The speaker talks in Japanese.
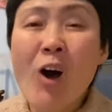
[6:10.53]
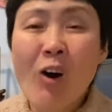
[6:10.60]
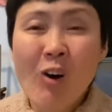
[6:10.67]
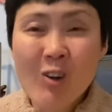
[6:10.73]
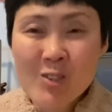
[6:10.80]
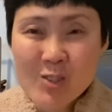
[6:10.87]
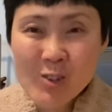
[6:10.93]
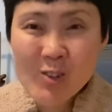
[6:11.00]

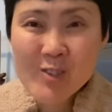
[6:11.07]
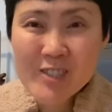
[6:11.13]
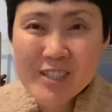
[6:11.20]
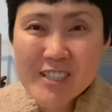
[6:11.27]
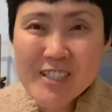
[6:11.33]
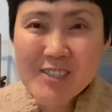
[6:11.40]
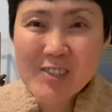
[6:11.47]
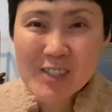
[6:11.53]
恐ろ
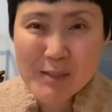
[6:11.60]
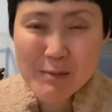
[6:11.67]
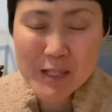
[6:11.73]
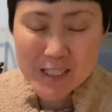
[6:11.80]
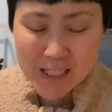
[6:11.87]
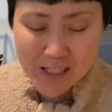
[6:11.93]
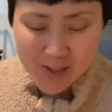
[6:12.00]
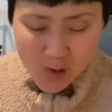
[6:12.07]
しいので
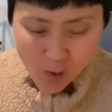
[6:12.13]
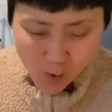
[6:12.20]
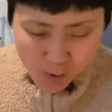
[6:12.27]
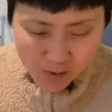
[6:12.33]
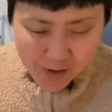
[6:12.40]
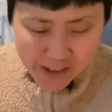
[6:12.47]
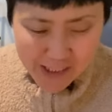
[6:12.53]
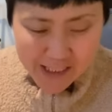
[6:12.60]
皆さんよ
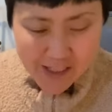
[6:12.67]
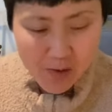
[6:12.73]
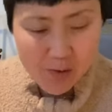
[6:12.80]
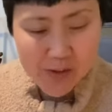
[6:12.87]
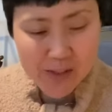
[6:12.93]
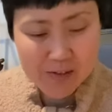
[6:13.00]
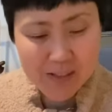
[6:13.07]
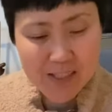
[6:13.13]
く聞いてお
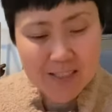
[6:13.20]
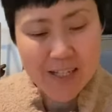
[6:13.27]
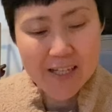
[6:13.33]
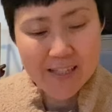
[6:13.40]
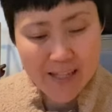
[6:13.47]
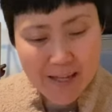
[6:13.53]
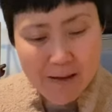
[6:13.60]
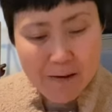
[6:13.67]
いてくださ
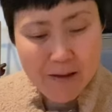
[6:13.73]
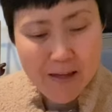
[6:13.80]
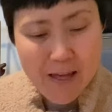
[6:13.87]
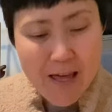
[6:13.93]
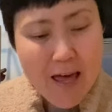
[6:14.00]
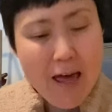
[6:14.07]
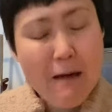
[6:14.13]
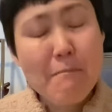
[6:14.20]
いね
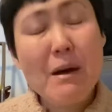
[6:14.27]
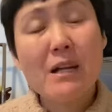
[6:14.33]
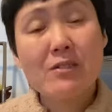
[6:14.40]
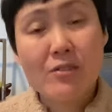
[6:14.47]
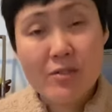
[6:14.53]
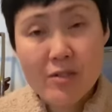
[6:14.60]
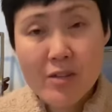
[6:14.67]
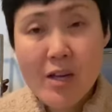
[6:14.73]
ま
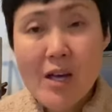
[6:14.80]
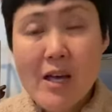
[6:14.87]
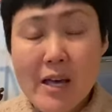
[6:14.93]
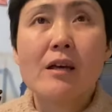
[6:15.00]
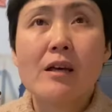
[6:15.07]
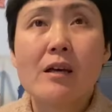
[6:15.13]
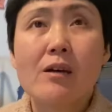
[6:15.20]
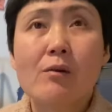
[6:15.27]
ず、
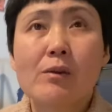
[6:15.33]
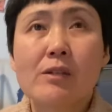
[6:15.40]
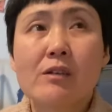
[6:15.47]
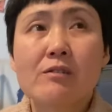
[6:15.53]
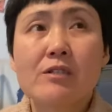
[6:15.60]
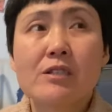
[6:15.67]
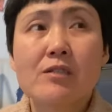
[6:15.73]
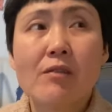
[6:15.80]
えー、
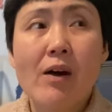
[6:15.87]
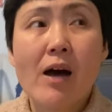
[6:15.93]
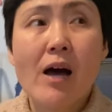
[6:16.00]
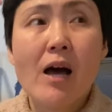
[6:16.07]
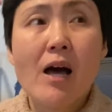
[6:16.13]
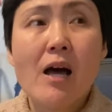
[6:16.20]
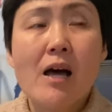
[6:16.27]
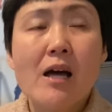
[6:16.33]
私
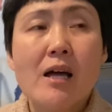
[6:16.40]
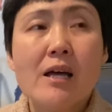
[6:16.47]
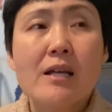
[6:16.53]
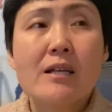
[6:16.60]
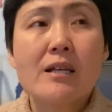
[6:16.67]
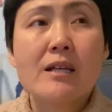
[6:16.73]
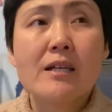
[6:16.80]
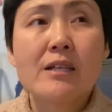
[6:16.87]
は
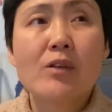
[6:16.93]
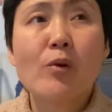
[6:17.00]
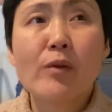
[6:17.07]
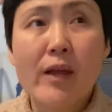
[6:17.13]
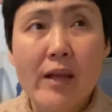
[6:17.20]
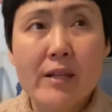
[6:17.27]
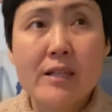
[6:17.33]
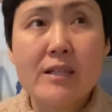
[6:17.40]
去
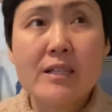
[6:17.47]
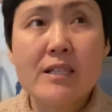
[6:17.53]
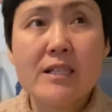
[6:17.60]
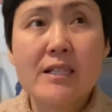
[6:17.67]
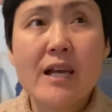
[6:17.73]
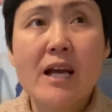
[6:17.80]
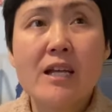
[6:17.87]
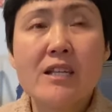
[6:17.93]
年
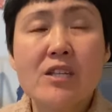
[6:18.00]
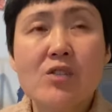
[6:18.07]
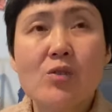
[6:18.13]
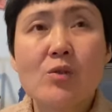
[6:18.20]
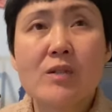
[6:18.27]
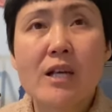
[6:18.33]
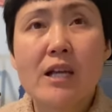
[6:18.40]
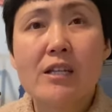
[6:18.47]

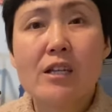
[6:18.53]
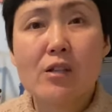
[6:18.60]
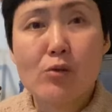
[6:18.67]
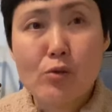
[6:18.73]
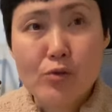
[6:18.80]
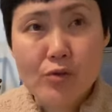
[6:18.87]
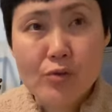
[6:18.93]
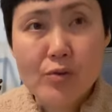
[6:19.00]
2023年
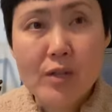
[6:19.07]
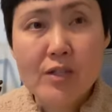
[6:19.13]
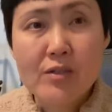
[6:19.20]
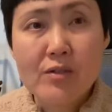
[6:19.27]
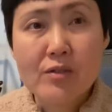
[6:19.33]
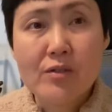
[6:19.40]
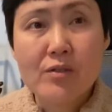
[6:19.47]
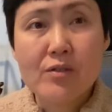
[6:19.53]
の10
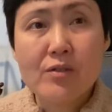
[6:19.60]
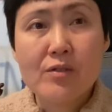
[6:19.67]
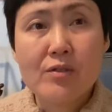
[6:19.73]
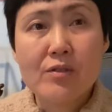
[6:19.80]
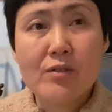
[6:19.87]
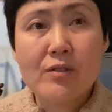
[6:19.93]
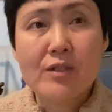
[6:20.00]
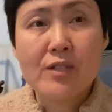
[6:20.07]
月
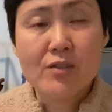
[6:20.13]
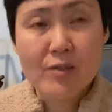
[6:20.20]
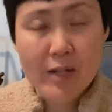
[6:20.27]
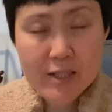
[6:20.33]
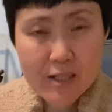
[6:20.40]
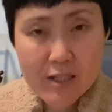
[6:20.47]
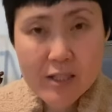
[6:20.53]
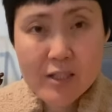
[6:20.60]

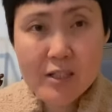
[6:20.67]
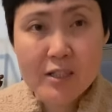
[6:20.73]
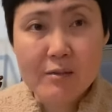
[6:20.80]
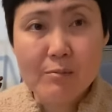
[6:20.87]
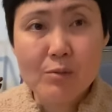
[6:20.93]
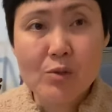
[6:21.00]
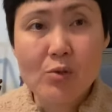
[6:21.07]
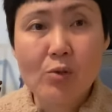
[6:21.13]
28日
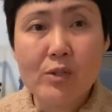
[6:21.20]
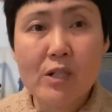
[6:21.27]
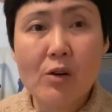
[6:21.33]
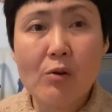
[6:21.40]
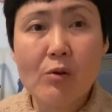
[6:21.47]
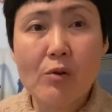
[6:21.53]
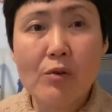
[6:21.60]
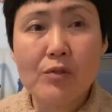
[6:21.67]
に息子ちゃ
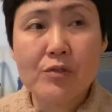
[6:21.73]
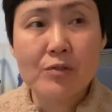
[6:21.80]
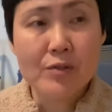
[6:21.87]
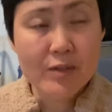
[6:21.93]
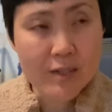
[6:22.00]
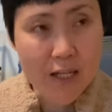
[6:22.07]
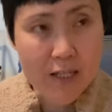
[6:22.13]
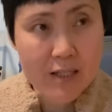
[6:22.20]
んを出
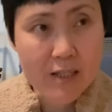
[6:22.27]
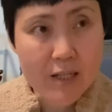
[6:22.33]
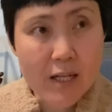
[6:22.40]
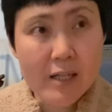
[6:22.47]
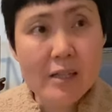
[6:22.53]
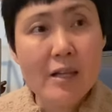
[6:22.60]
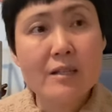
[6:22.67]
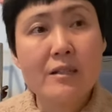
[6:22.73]
産し
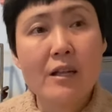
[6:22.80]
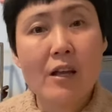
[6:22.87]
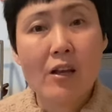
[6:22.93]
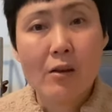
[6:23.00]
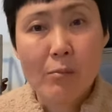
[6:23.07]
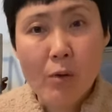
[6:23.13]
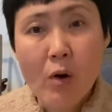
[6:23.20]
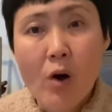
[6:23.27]
たんですけれ
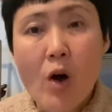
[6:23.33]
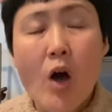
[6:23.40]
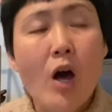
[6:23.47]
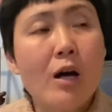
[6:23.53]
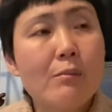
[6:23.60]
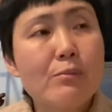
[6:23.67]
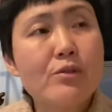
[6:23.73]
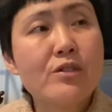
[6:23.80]
ども
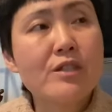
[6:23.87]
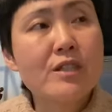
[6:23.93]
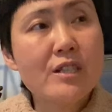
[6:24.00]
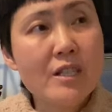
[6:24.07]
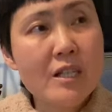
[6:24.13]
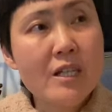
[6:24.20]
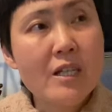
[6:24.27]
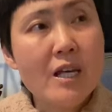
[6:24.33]
無事
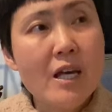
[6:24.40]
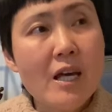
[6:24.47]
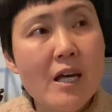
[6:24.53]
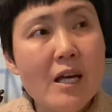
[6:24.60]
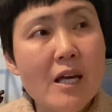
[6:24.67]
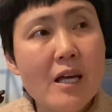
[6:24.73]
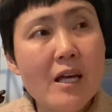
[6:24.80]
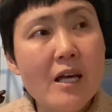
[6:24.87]
に、
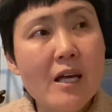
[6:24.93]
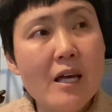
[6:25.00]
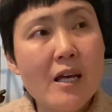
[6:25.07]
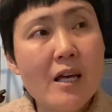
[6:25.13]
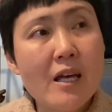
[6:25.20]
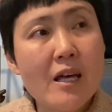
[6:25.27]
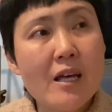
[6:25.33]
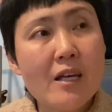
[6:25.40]

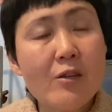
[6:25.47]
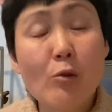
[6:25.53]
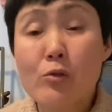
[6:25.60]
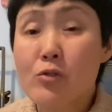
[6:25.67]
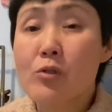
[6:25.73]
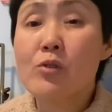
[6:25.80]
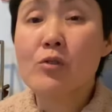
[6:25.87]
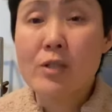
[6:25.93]
えー、
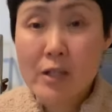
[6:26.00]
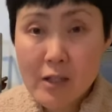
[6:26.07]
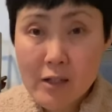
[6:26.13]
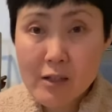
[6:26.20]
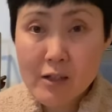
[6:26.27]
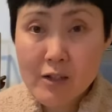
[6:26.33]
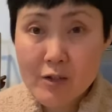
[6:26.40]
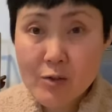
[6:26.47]
49歳
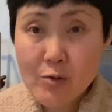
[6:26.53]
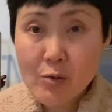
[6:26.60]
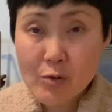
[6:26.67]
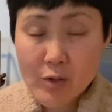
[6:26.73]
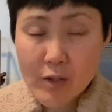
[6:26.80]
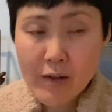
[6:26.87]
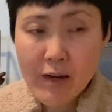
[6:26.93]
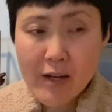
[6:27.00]
だったんですその
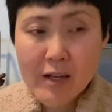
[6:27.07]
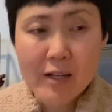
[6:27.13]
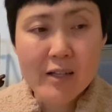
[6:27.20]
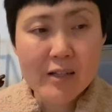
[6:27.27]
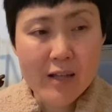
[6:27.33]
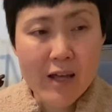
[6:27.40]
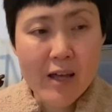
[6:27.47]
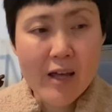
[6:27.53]
時は
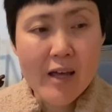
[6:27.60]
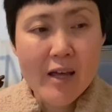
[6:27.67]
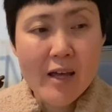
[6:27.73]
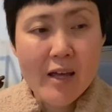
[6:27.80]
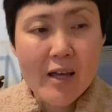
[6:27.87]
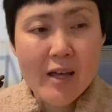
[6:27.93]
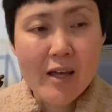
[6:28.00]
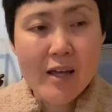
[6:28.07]
で、
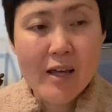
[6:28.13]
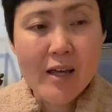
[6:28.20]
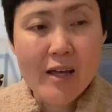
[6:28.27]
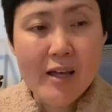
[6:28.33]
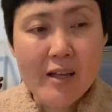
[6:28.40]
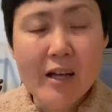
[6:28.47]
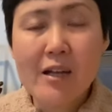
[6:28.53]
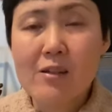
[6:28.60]

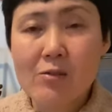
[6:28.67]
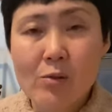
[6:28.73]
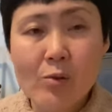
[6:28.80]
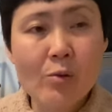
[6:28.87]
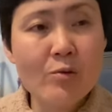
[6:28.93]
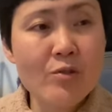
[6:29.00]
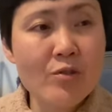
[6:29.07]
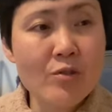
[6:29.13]
えー、なんと
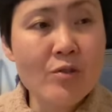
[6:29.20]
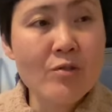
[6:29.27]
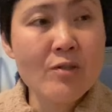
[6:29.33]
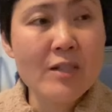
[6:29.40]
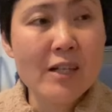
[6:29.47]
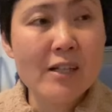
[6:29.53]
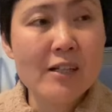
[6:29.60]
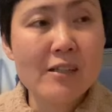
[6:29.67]
49
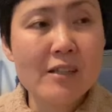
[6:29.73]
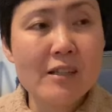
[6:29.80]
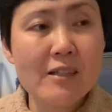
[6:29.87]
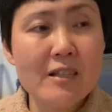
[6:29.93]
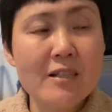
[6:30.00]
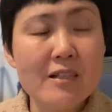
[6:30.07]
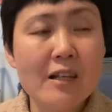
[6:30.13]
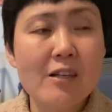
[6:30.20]
歳だったん
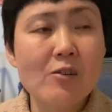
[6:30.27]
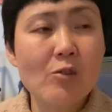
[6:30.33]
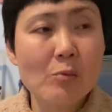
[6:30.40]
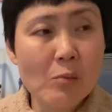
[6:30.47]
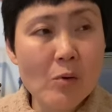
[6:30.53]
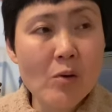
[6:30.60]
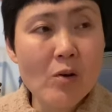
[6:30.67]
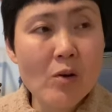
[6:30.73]
ですけれど
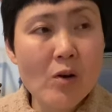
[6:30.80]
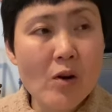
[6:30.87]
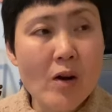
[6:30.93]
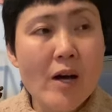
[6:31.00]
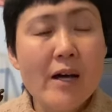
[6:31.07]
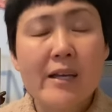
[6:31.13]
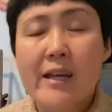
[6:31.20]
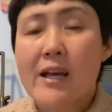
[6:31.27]
も
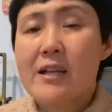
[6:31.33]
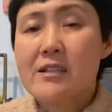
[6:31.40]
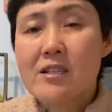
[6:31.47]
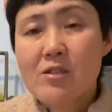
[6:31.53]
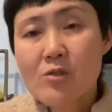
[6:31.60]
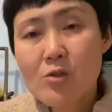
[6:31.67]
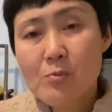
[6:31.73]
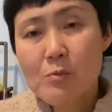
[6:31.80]
経
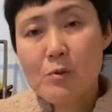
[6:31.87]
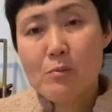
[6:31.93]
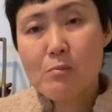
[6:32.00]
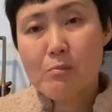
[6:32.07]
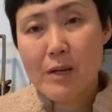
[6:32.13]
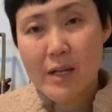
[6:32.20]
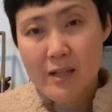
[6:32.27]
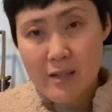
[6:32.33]
腟
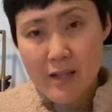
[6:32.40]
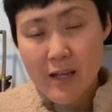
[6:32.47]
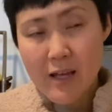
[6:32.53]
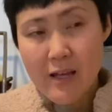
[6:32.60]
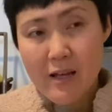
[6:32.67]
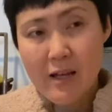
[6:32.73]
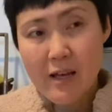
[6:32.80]
分娩で